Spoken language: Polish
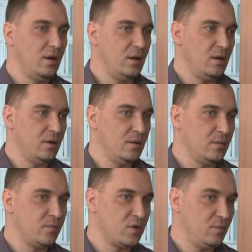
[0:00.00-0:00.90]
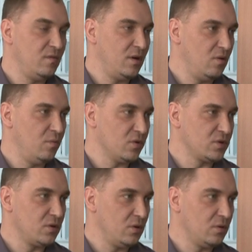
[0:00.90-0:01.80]
e, przybywało po
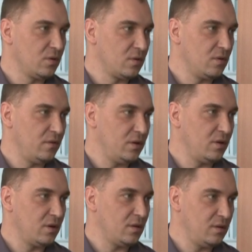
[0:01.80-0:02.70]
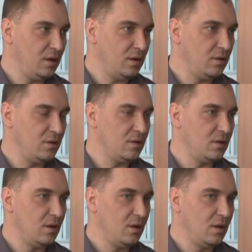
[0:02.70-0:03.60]
100-120
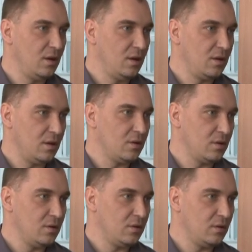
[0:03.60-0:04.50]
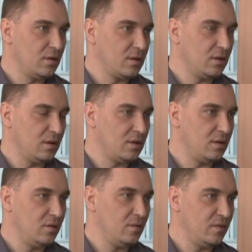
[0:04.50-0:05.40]
zdjęć. Także no to jest takie
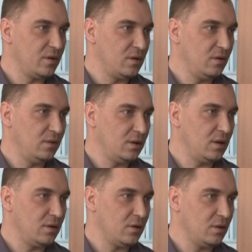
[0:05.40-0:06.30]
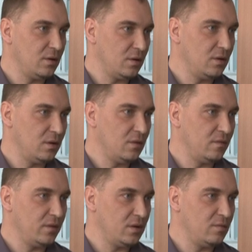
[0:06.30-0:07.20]
centrum właściwie tańsze, no
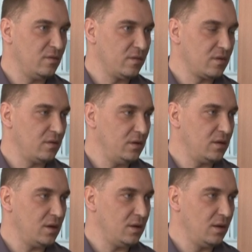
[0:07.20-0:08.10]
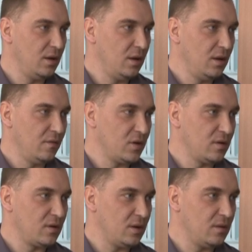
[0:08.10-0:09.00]
wiadomo, stolica,
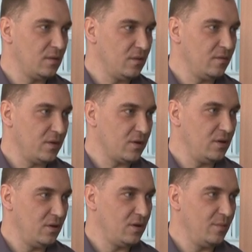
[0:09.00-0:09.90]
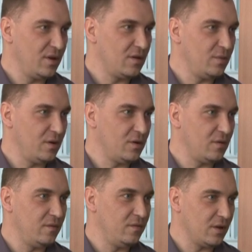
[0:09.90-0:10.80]
wszystkie ważniejsze imprezy odbywają
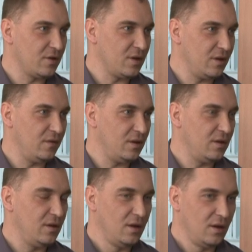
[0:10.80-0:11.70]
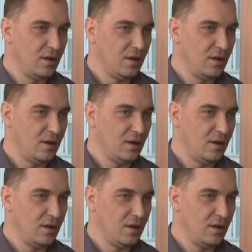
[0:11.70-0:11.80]
się w Warszawie.